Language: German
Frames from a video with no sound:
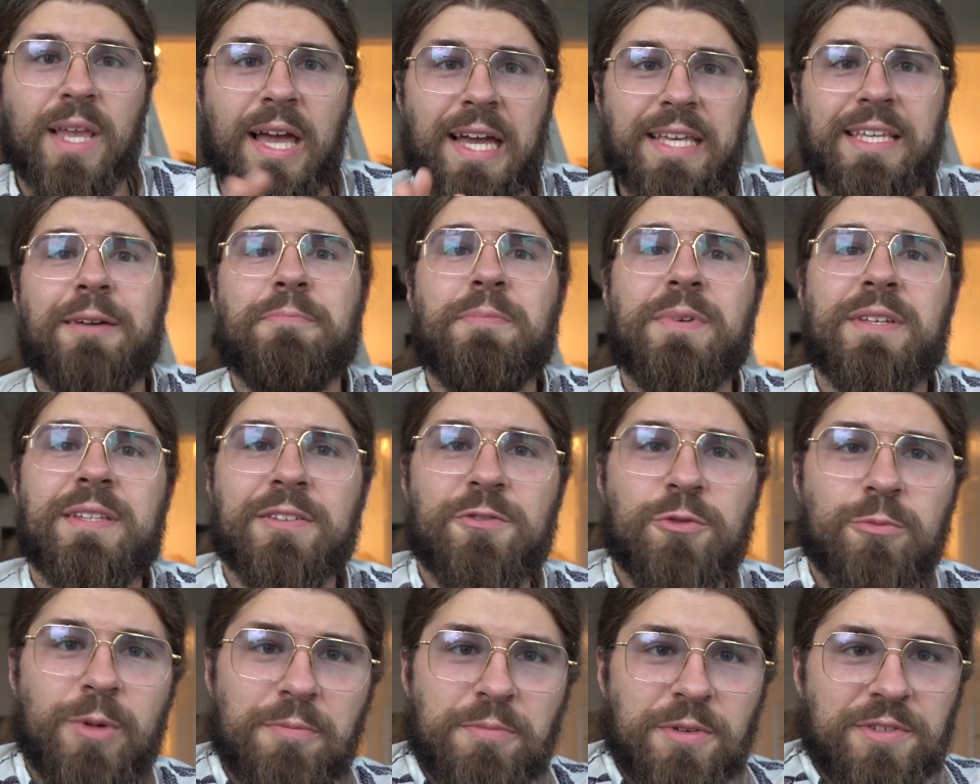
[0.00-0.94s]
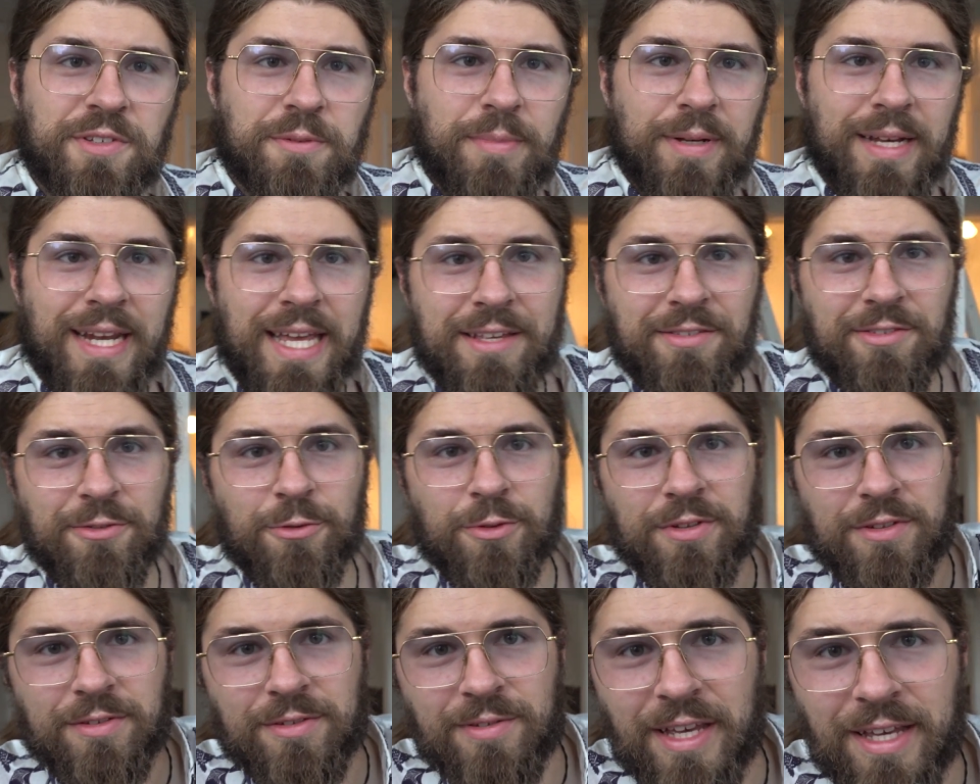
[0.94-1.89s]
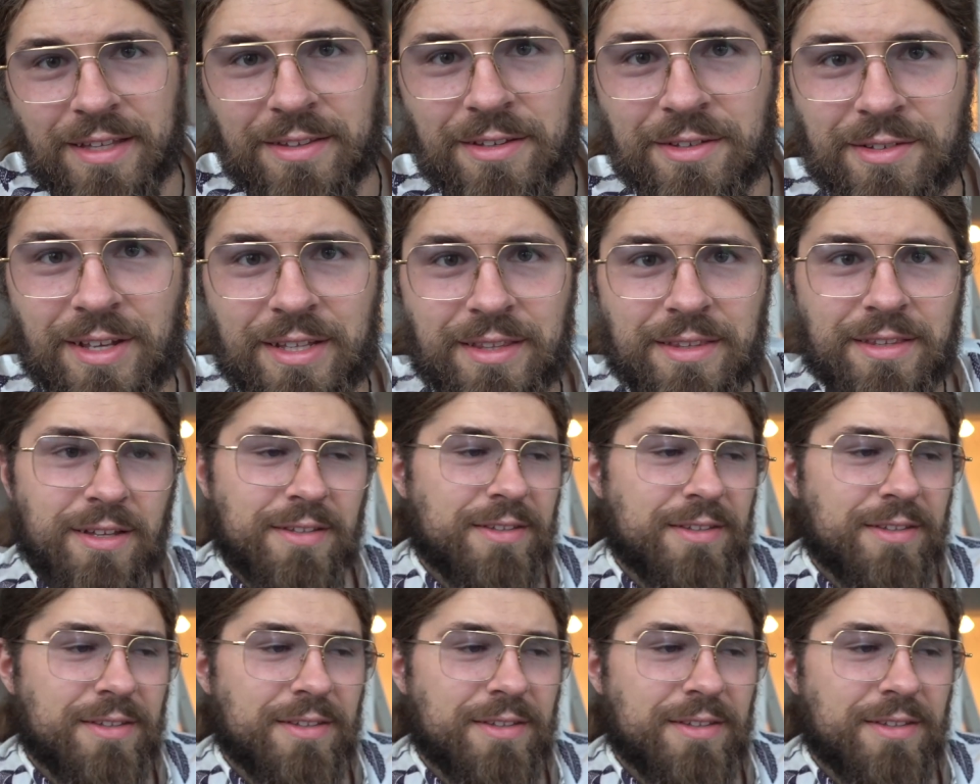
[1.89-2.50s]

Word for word: Ich habe mich dazu mal ein bisschen belesen und einen sehr interessanten